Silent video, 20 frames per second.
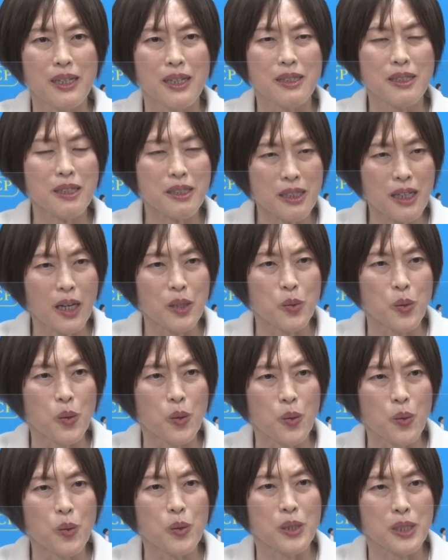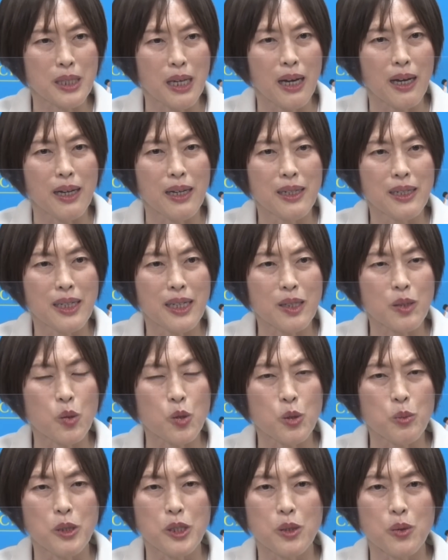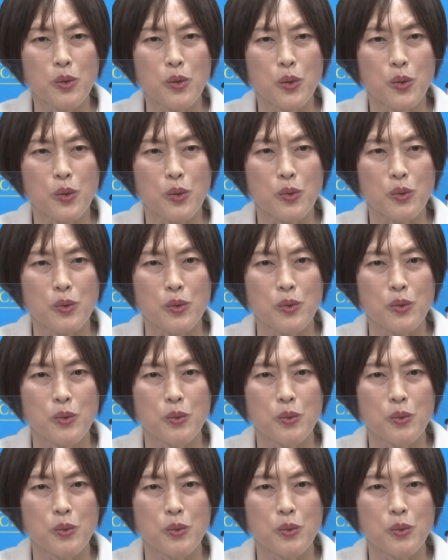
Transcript: ぜひあの大きな国民の世論